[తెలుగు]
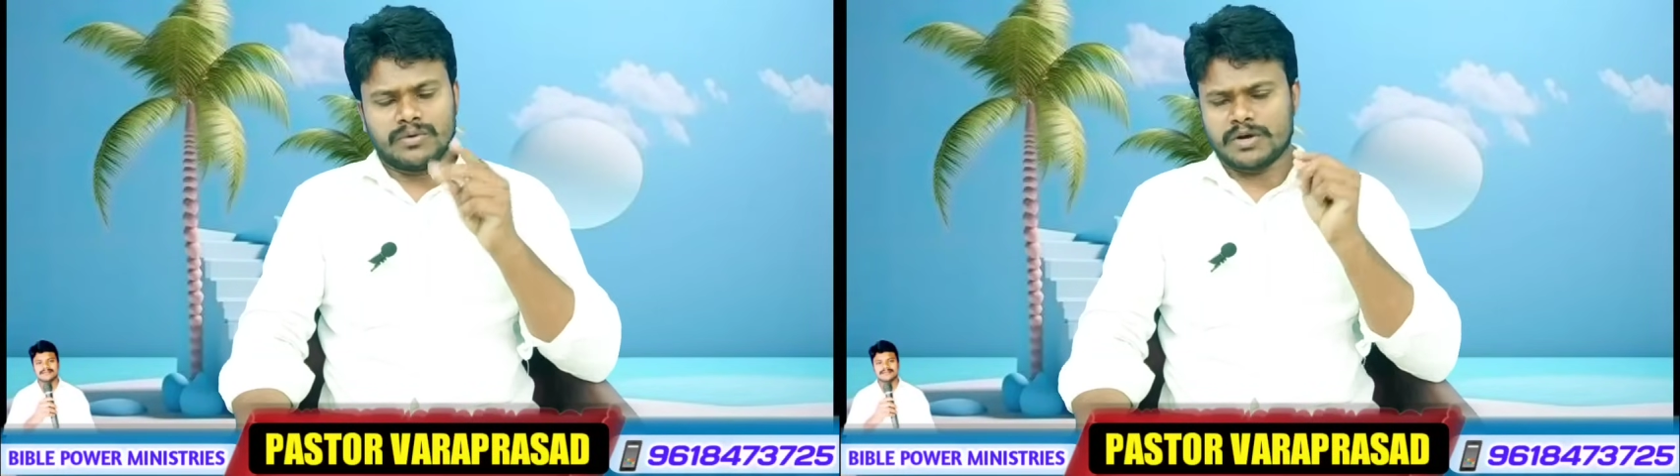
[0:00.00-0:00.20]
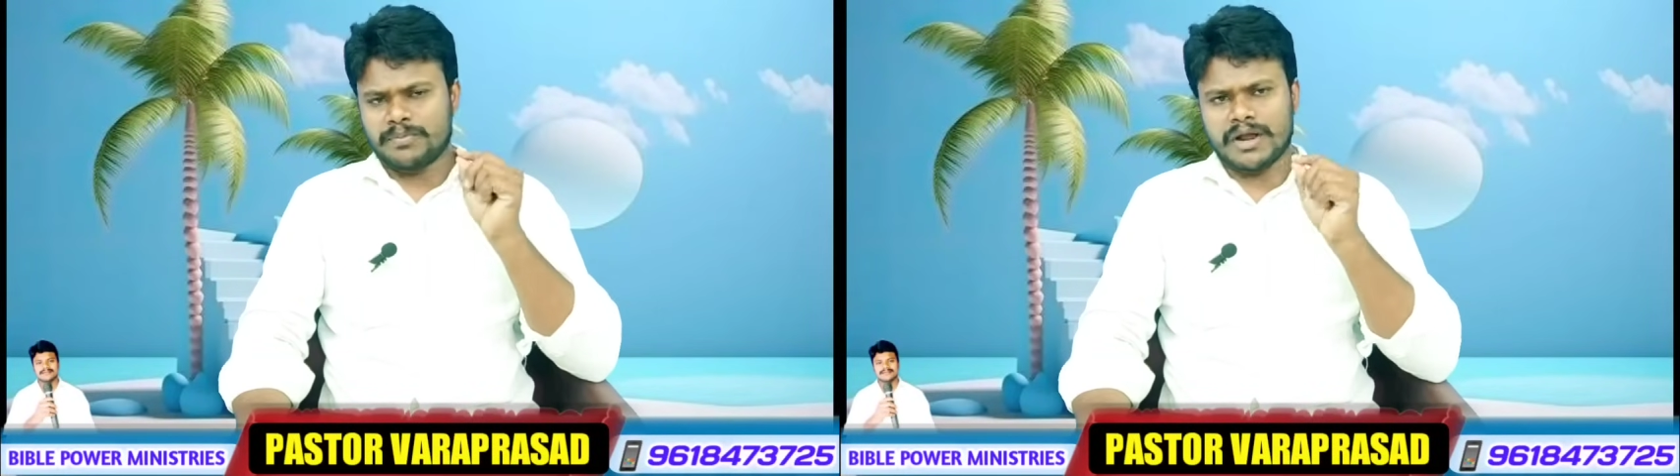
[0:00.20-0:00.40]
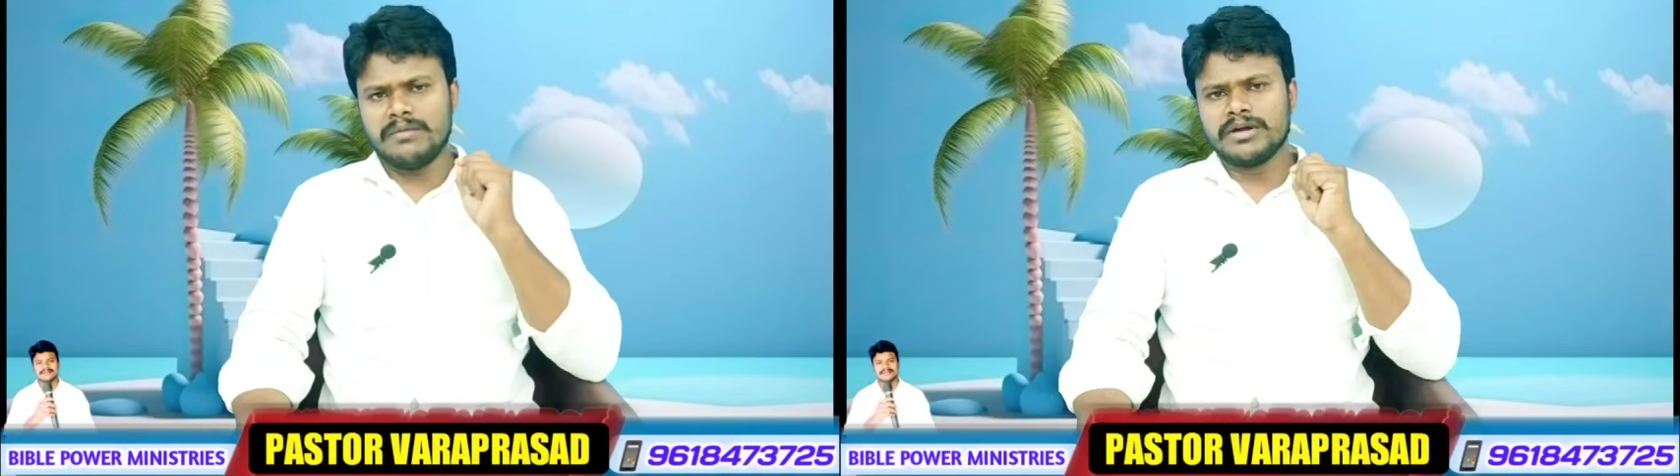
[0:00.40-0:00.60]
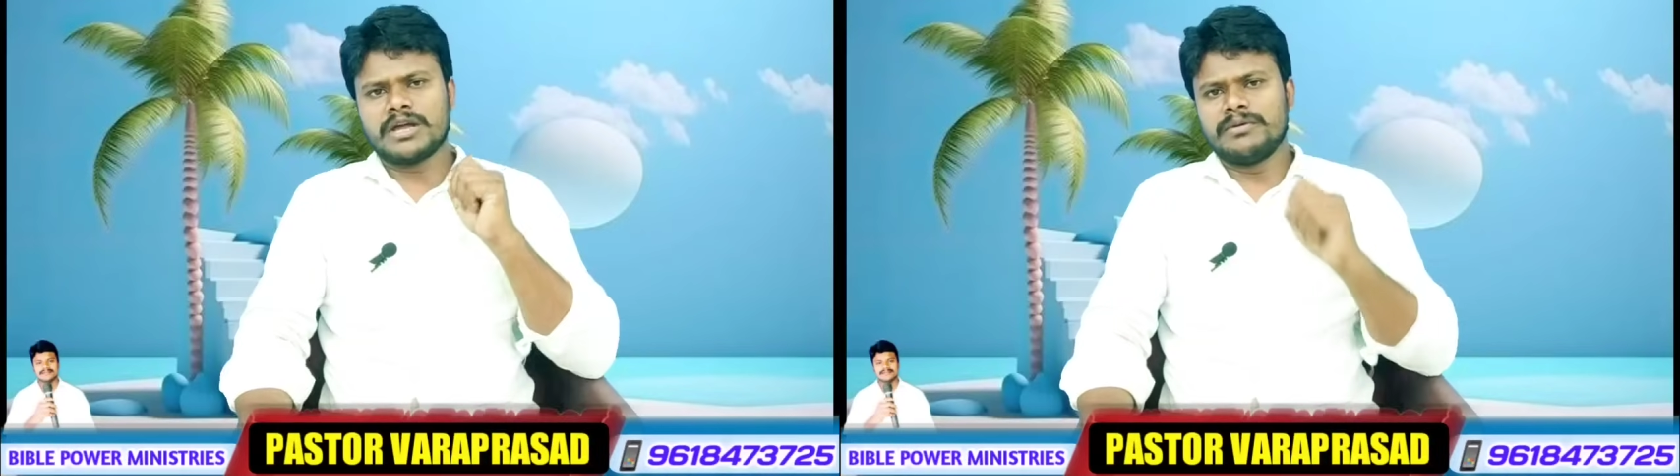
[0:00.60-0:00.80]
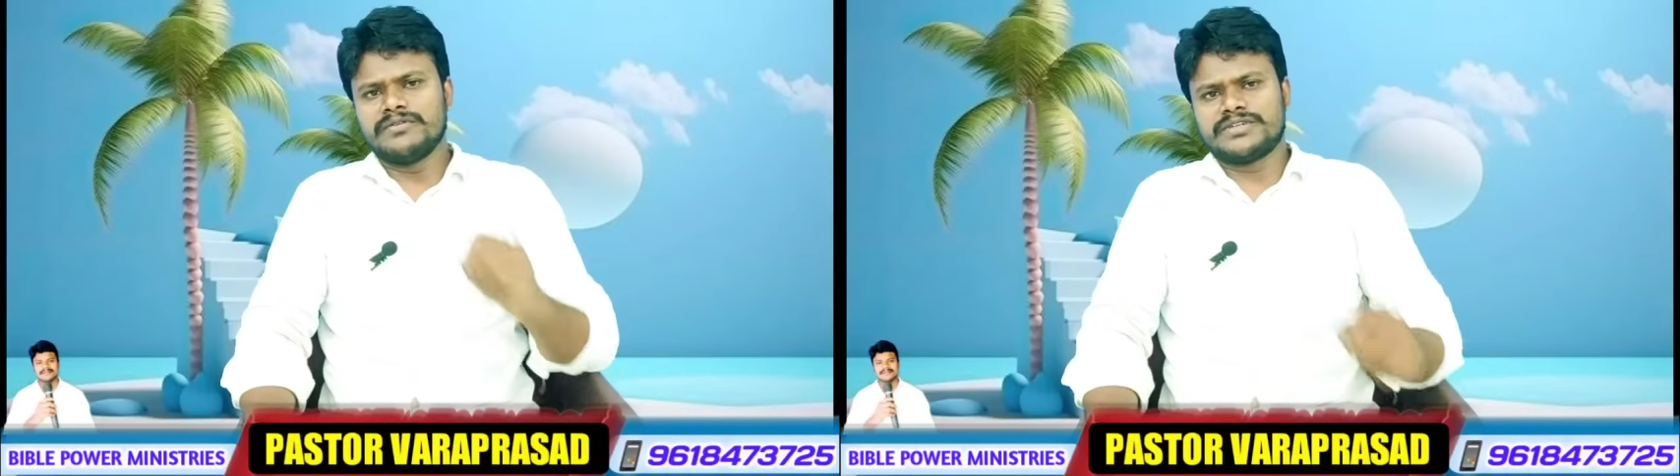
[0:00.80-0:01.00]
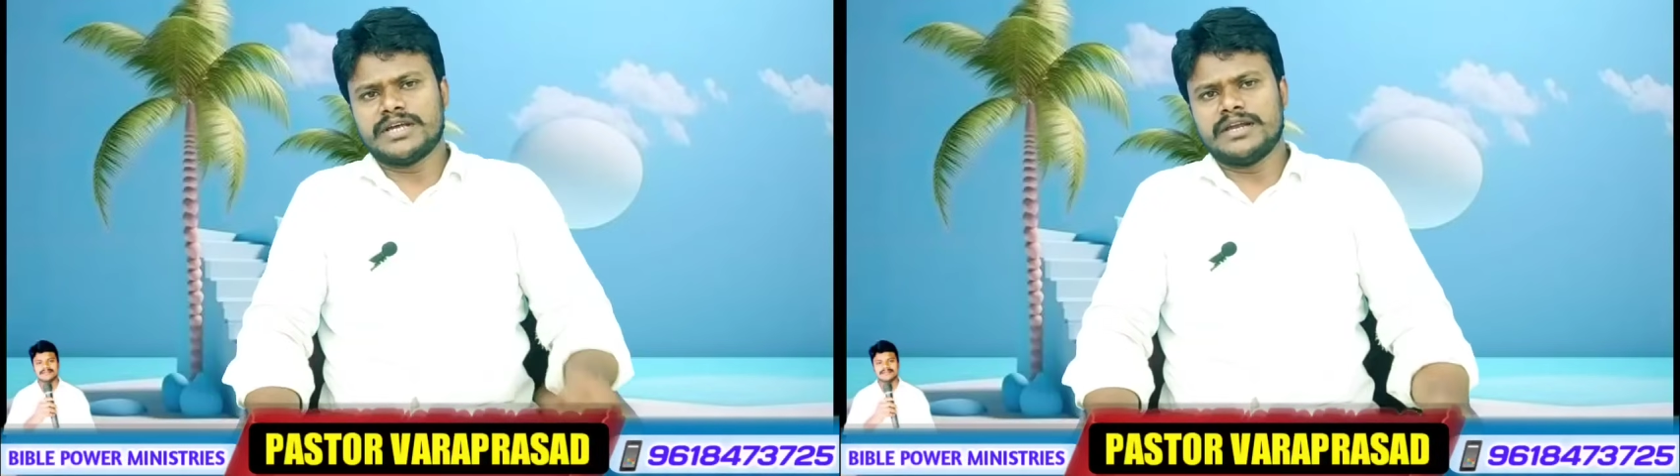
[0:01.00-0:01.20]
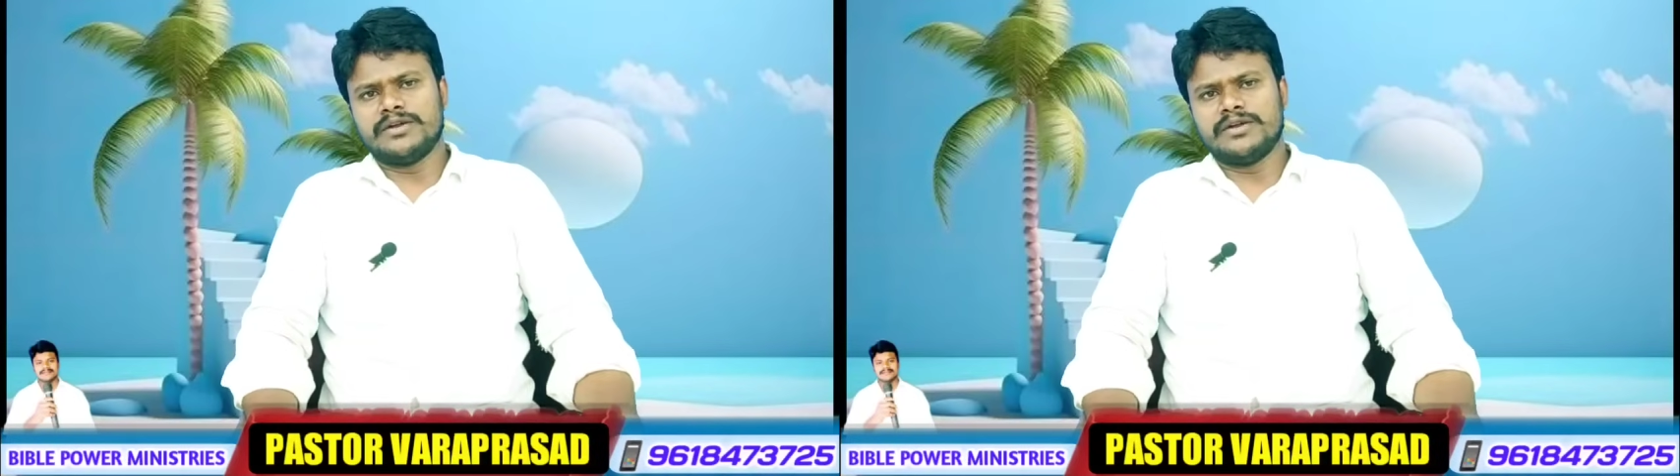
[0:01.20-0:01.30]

ఒక ప్రాముఖ్యమైన విషయాన్ని